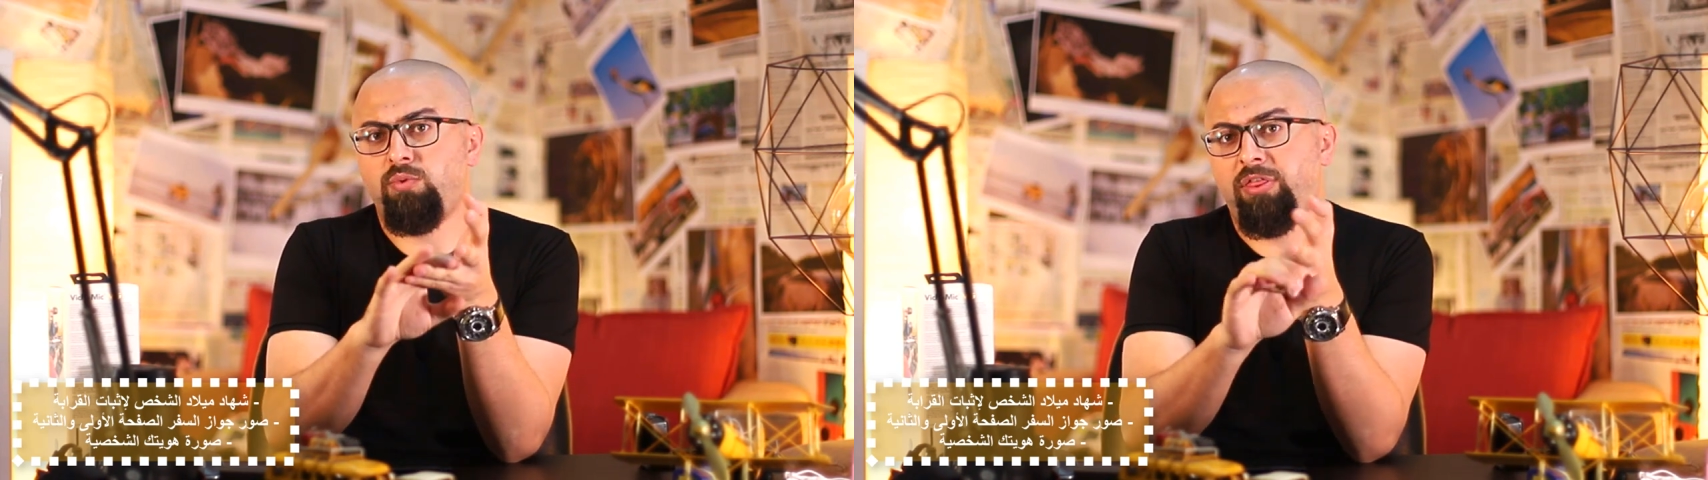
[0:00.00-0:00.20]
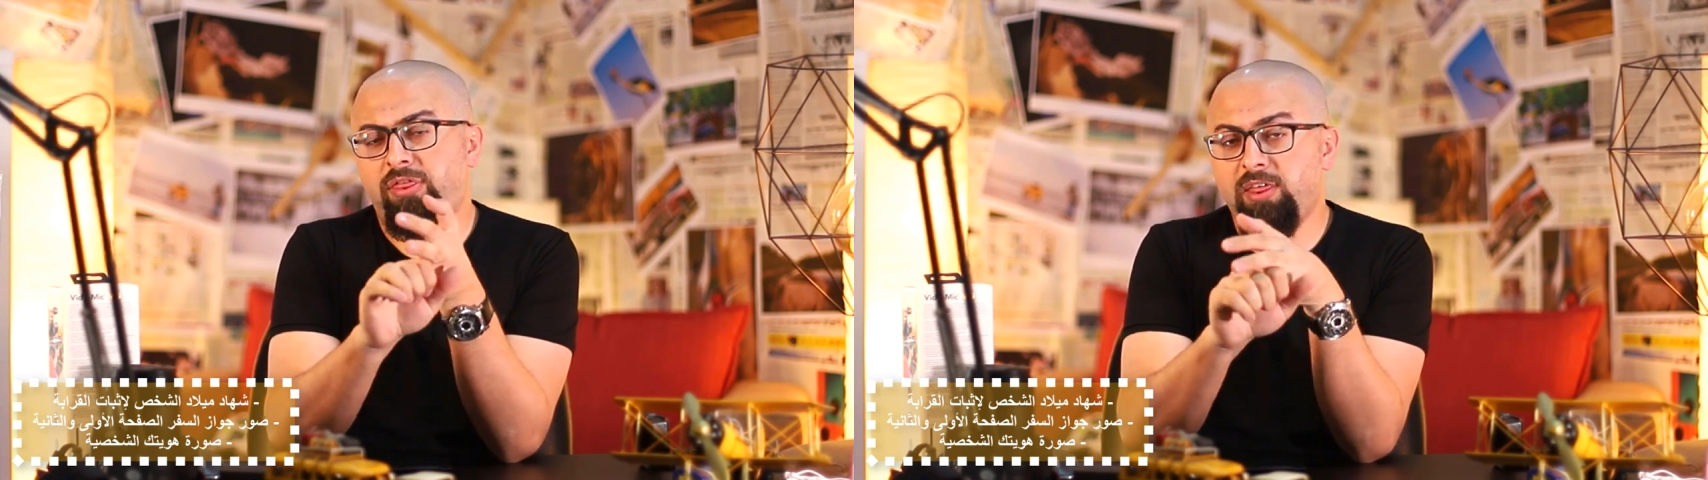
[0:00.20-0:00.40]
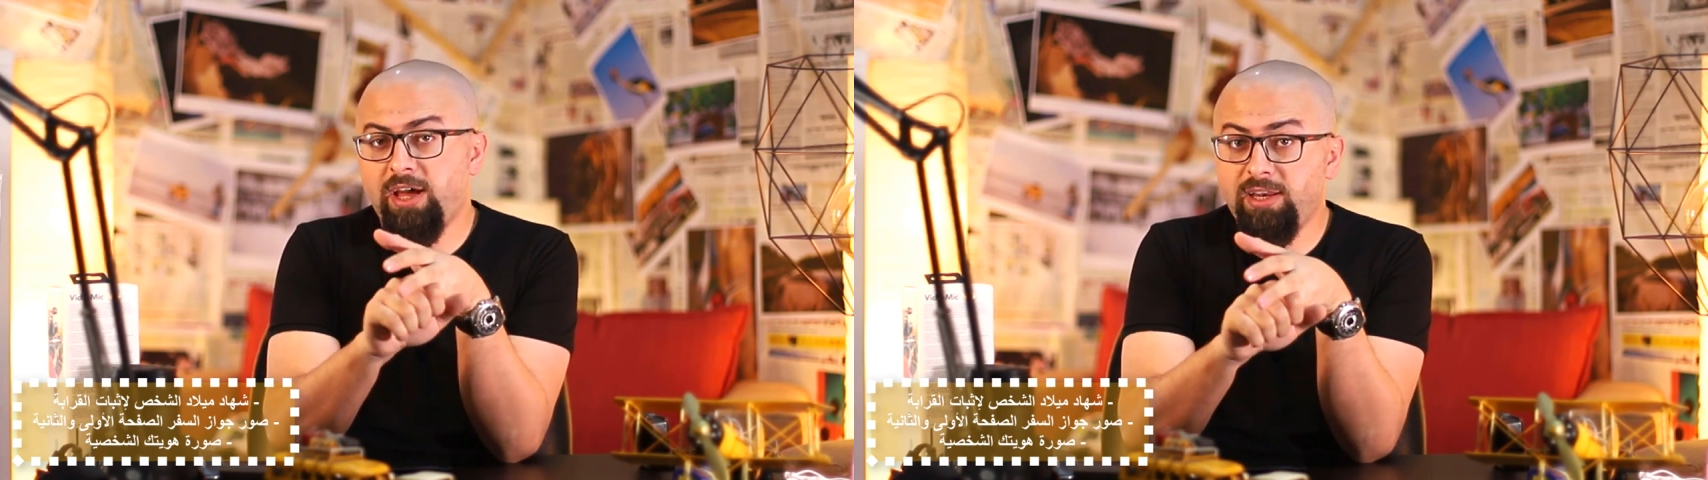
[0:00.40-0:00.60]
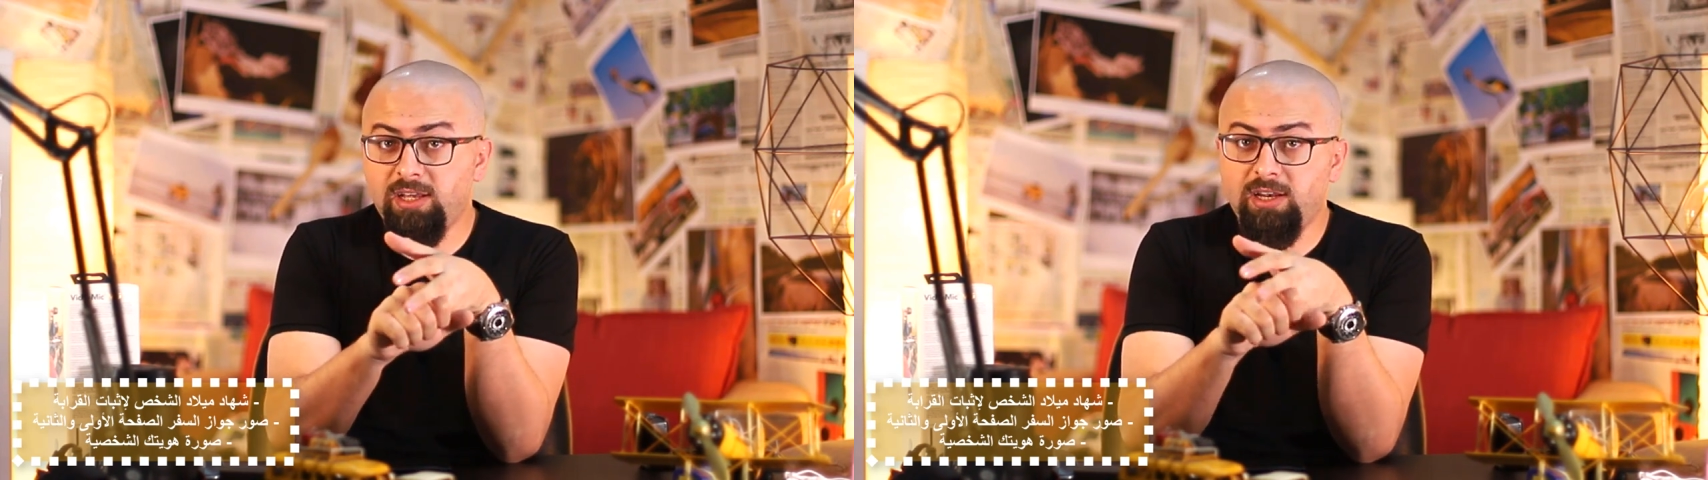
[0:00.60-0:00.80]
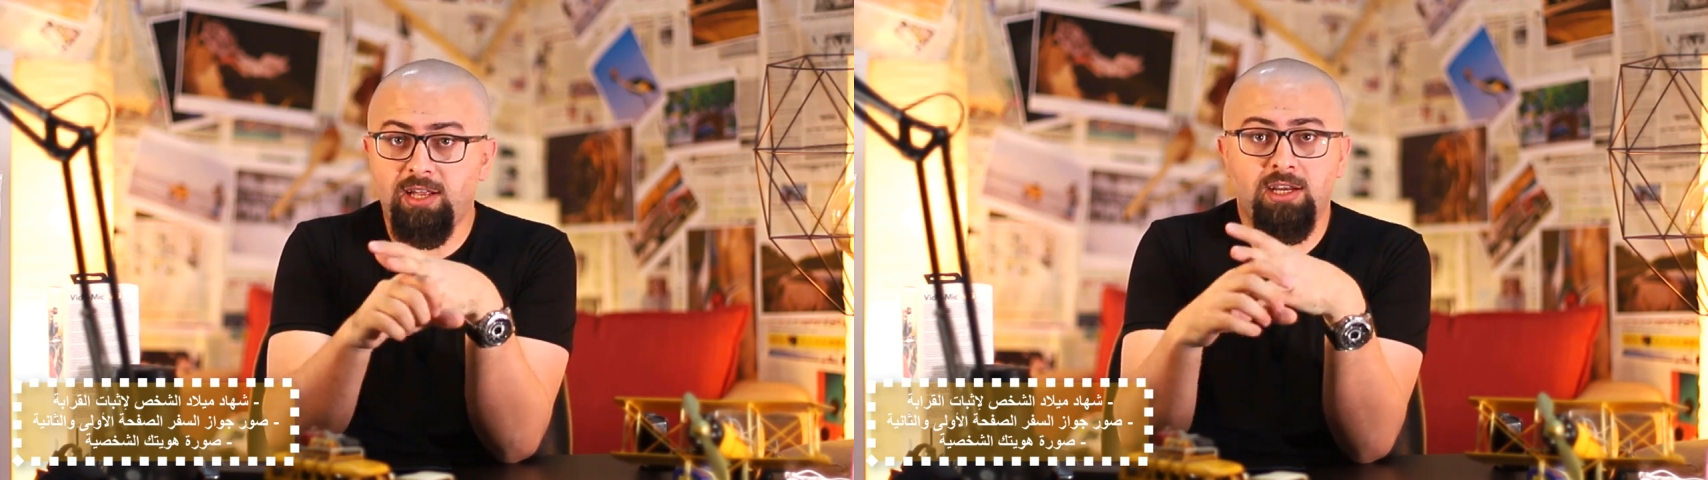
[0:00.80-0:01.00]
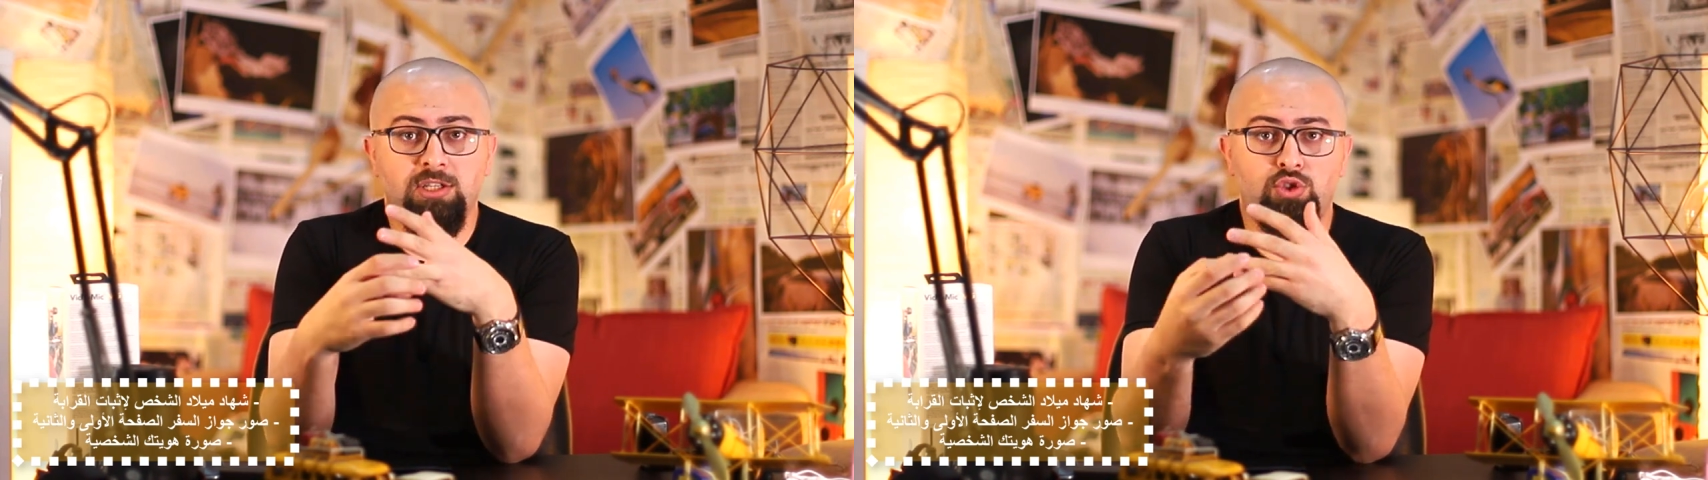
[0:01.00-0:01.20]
والثانيه اللي عليها